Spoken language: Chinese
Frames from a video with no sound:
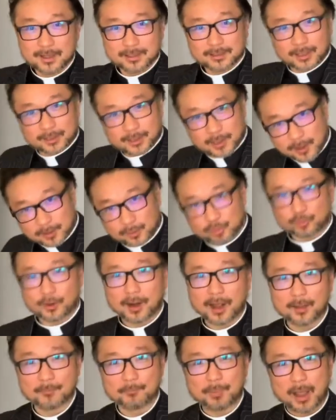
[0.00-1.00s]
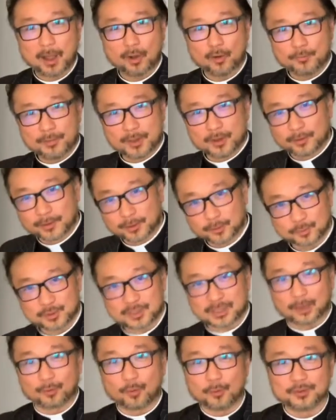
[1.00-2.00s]
但你突然很怕后面有一个东西
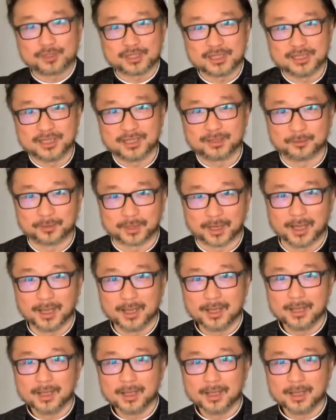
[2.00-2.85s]
来攻击你，对不对？